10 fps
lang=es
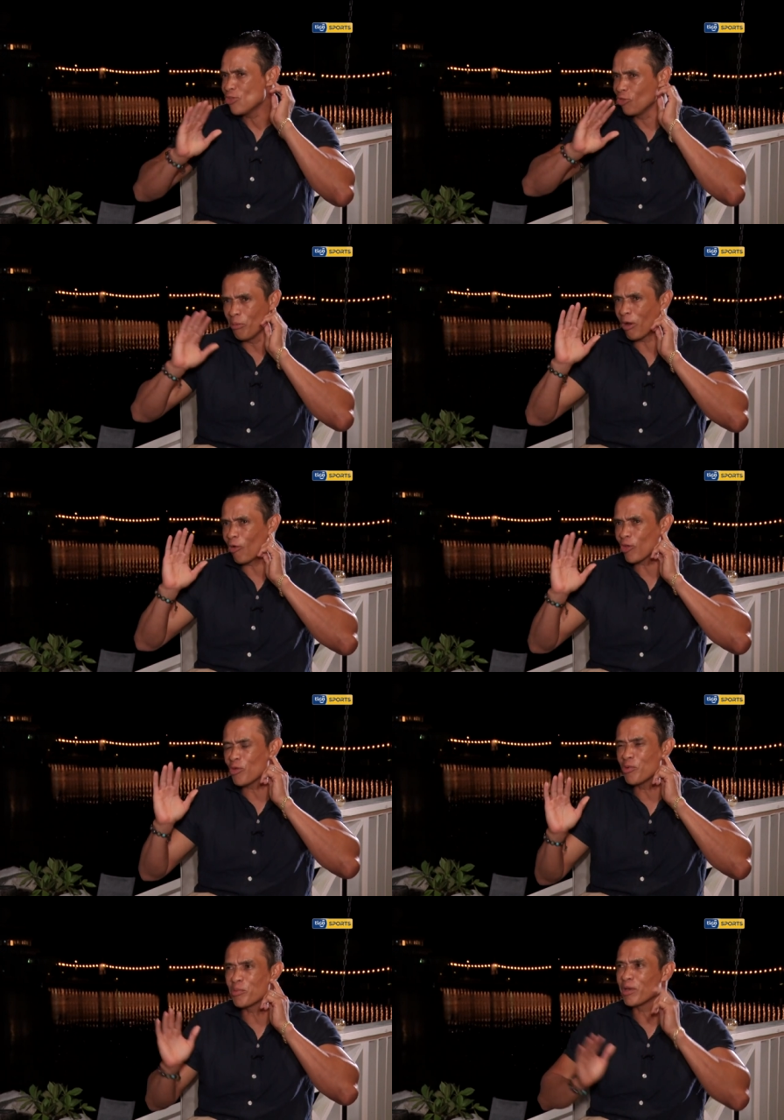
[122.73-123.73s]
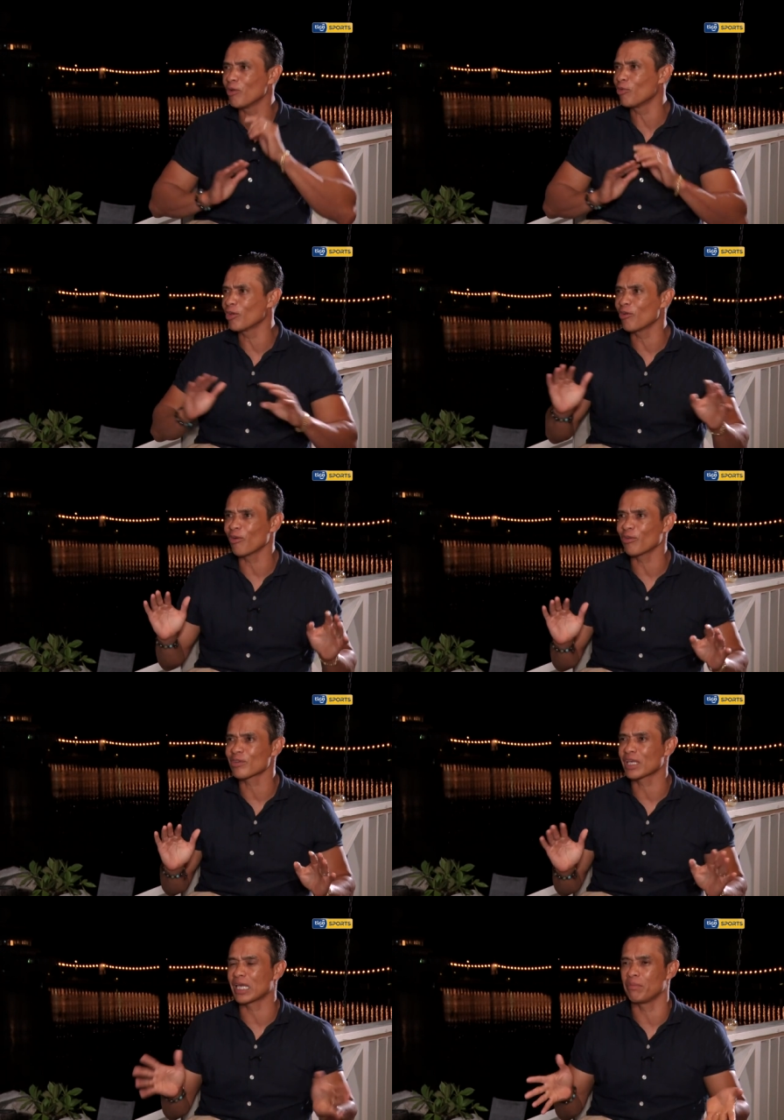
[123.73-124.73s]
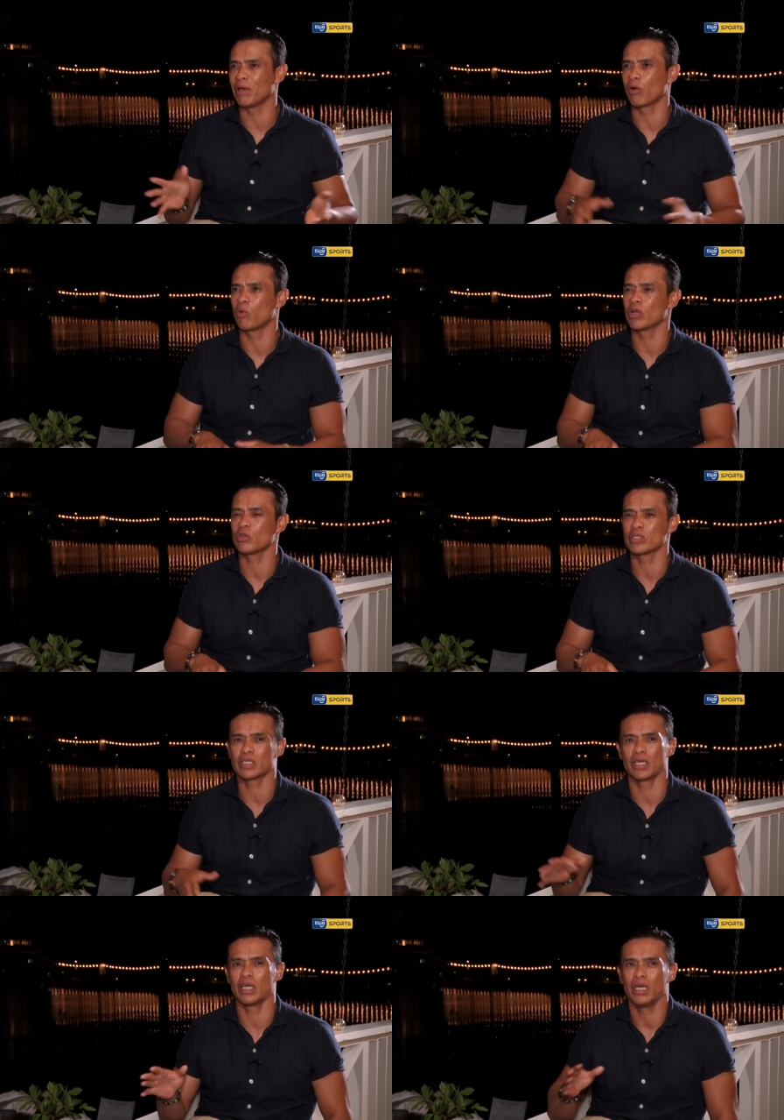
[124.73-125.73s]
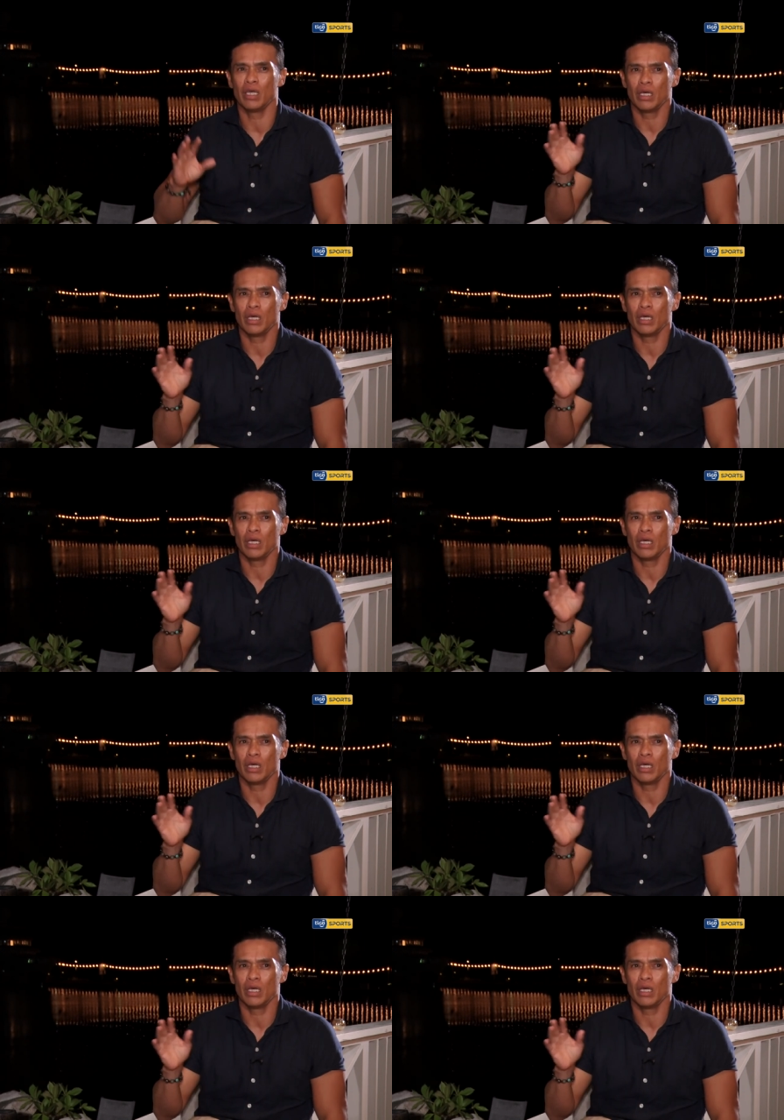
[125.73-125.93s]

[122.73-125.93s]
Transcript: no me acuerdo muy bien, lo único que me acuerdo es que